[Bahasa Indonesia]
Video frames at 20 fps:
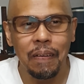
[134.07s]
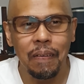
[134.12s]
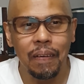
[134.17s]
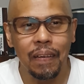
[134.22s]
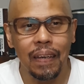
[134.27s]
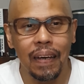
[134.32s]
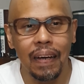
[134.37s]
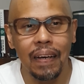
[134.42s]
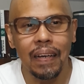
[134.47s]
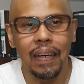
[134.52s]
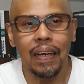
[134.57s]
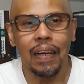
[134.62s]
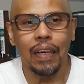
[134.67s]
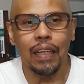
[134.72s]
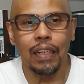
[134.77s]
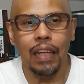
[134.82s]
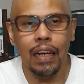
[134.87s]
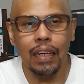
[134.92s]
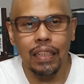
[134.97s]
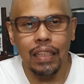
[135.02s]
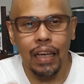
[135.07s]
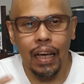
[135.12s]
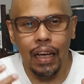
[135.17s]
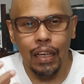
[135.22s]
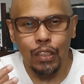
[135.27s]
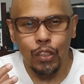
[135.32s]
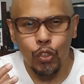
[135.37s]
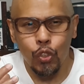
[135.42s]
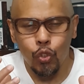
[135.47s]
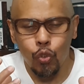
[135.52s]
Ya, dan
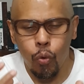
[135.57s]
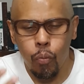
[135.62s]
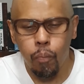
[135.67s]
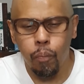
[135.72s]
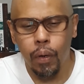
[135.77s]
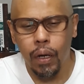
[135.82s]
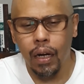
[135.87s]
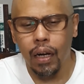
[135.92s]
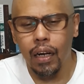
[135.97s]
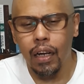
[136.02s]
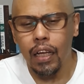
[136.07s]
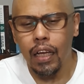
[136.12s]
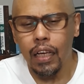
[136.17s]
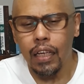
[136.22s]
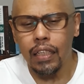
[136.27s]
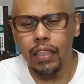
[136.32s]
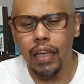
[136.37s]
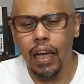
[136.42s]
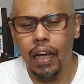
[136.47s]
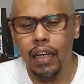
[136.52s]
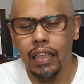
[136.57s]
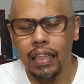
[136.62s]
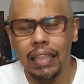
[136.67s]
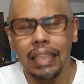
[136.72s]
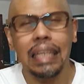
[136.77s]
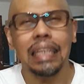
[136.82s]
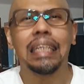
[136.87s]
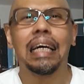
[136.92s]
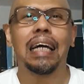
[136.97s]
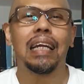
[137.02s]
dia sumber yang
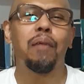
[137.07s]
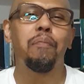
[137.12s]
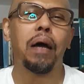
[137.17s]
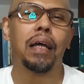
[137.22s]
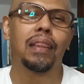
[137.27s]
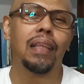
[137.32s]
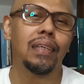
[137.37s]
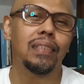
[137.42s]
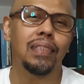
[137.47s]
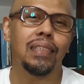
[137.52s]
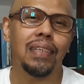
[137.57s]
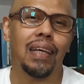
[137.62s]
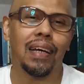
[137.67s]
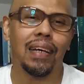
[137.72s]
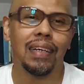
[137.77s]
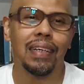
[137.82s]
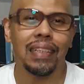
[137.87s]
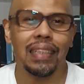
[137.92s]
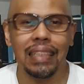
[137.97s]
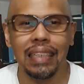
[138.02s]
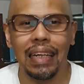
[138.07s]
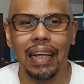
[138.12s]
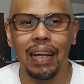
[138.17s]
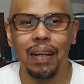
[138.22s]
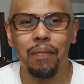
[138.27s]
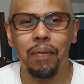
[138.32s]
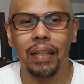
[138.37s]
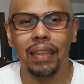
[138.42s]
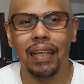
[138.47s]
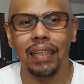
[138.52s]
tidak ada batasnya, tidak ada
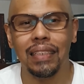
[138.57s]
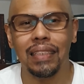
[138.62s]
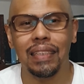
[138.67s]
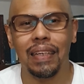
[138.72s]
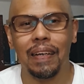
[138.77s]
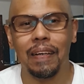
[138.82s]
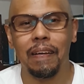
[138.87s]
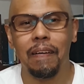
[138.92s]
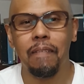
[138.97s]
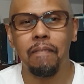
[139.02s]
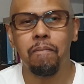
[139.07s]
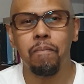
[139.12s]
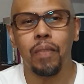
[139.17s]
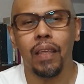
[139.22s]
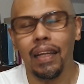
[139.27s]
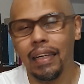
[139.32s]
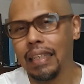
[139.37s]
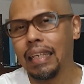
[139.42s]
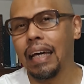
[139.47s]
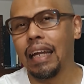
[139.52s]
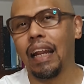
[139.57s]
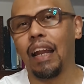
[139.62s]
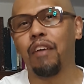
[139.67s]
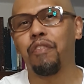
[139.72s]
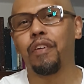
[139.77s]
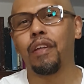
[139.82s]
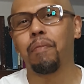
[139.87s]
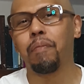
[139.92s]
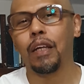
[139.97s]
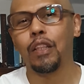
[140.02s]
batasnya. Dia adalah
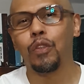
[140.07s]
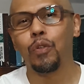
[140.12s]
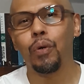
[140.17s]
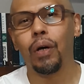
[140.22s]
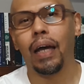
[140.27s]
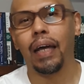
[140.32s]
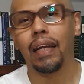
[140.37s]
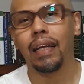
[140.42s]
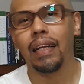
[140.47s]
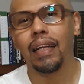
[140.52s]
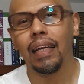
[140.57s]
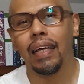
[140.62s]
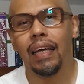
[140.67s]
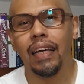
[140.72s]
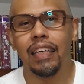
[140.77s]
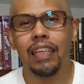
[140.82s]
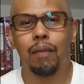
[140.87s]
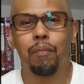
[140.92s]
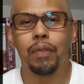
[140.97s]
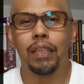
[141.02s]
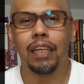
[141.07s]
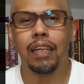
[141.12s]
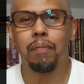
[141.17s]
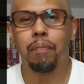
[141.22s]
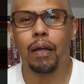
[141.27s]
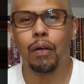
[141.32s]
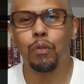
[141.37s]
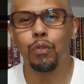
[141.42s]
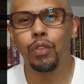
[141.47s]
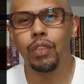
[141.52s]
firman Tuhan yang menjadi
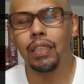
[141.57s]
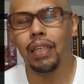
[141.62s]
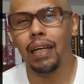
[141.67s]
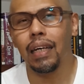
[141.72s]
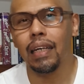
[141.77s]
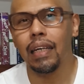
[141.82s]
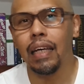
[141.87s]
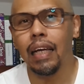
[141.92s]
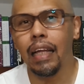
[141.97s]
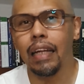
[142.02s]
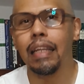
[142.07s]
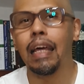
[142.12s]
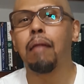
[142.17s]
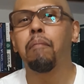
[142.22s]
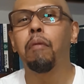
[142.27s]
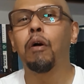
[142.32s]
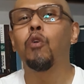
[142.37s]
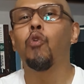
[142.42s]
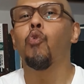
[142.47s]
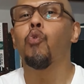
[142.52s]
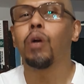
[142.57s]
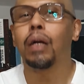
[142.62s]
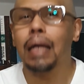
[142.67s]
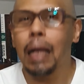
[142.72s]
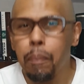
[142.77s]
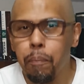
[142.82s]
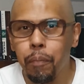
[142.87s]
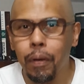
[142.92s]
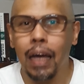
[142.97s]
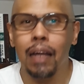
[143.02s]
manusia dan
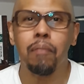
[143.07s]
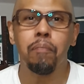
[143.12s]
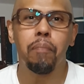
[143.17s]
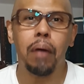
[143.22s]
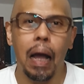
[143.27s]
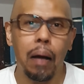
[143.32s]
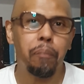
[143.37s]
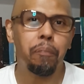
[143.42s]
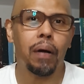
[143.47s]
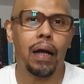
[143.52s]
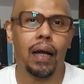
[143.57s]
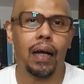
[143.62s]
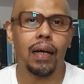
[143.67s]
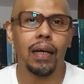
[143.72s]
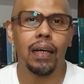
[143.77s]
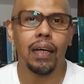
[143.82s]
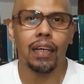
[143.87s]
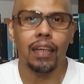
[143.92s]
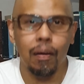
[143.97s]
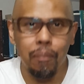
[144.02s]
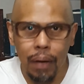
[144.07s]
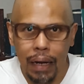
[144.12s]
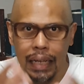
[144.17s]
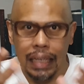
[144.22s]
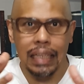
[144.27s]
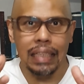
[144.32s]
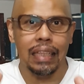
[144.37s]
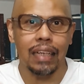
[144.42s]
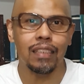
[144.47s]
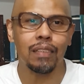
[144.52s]
mengungkapkan Bapa kepada
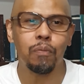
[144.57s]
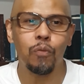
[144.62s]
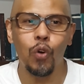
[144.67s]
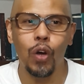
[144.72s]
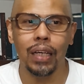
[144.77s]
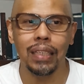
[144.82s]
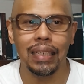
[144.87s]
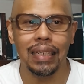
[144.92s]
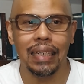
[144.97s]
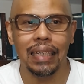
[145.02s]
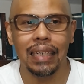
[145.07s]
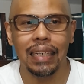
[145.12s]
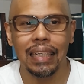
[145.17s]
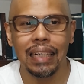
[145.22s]
kita semuanya.